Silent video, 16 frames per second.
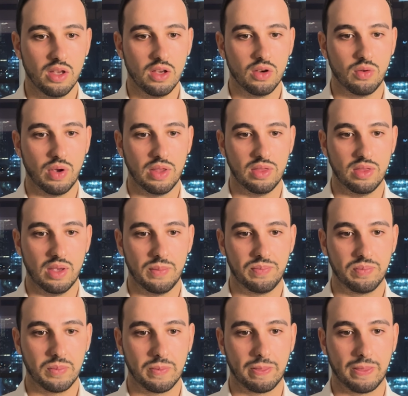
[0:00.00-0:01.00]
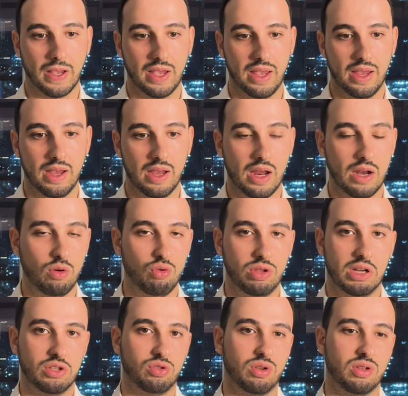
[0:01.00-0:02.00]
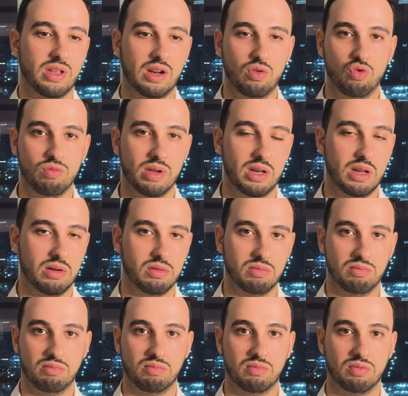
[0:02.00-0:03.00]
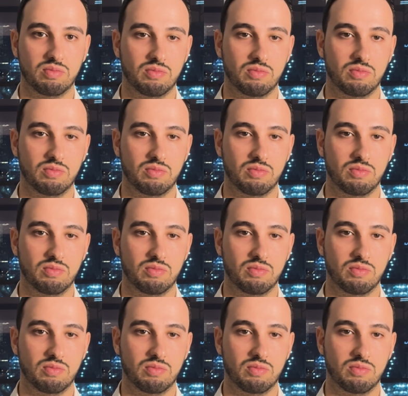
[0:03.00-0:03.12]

Quindi è inutile sto a dare numeri, non...